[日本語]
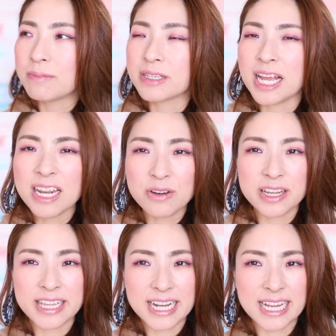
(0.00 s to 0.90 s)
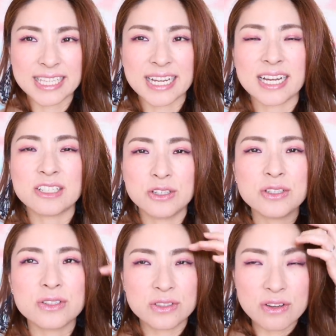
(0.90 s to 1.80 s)
まあ、何を言いたかったかと
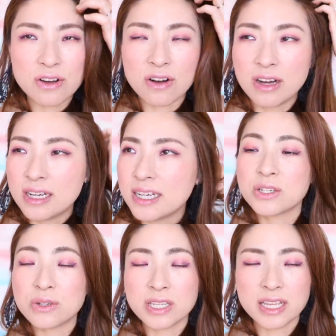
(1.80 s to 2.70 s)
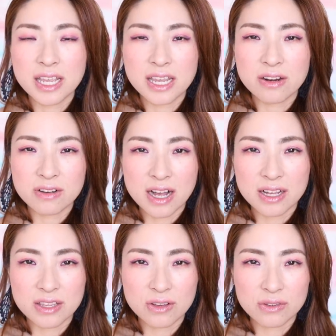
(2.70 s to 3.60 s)
いうと挑戦できる
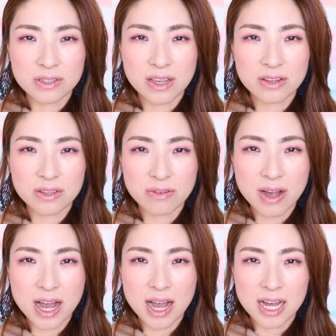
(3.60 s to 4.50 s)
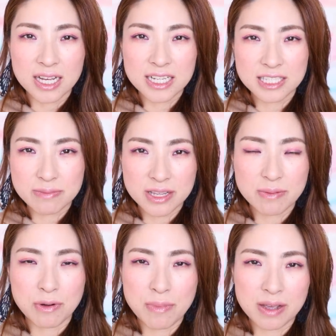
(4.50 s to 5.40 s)
環境っていうのはいつま
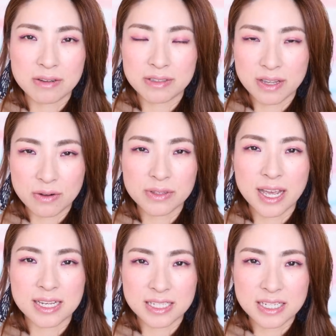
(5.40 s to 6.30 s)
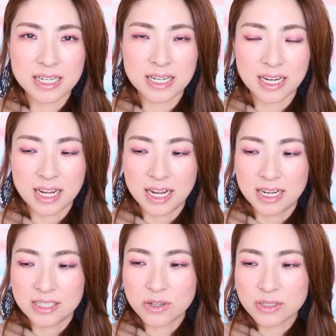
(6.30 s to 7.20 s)
でも巡ってこないし
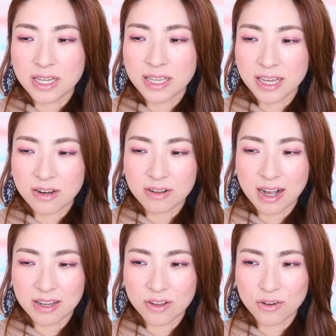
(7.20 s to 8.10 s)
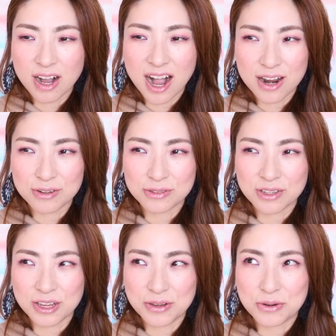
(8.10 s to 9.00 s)
挑戦できる環境があるっ
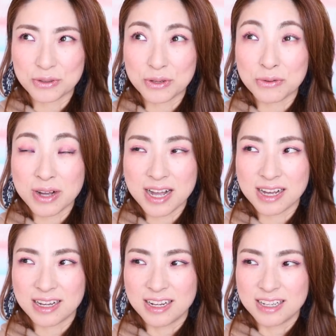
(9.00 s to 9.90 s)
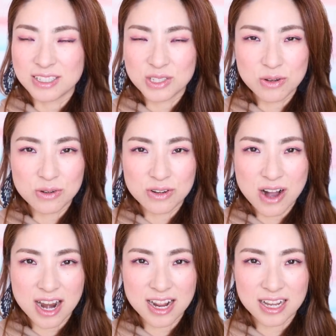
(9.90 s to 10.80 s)
ていうことはすご
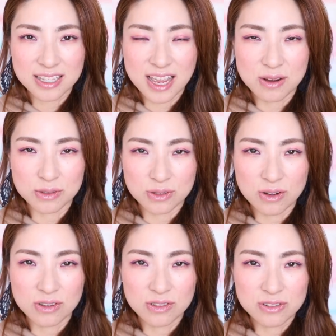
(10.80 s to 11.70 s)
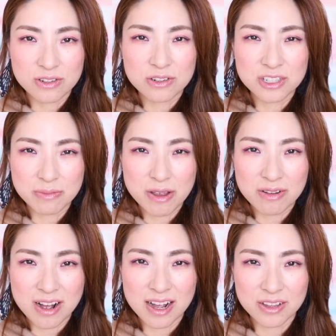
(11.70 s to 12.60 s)
くありがたいこと苦しめ
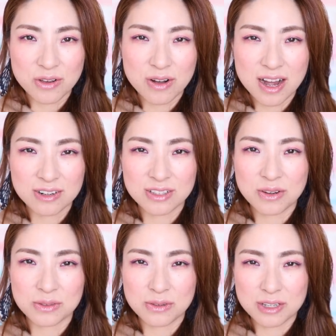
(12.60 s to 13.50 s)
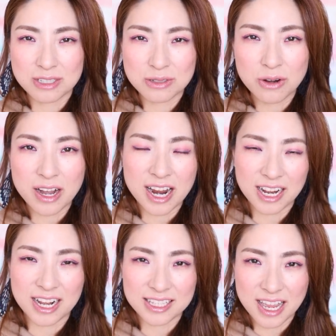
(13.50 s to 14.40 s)
る環境があるってことはすごいあ
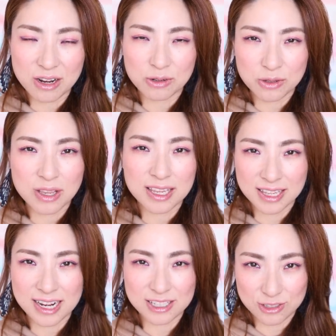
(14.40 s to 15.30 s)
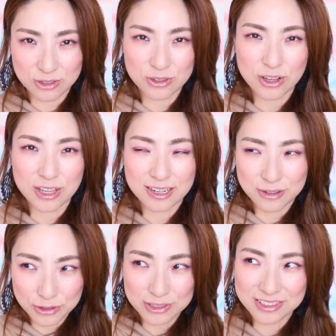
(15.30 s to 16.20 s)
りがたいことだったりす
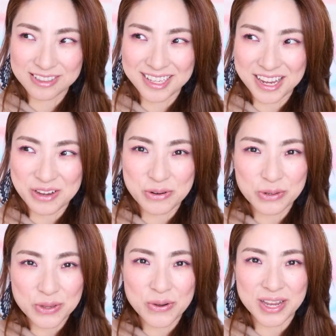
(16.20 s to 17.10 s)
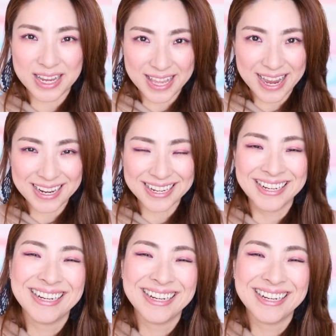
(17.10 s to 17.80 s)
るっていうことを言いたい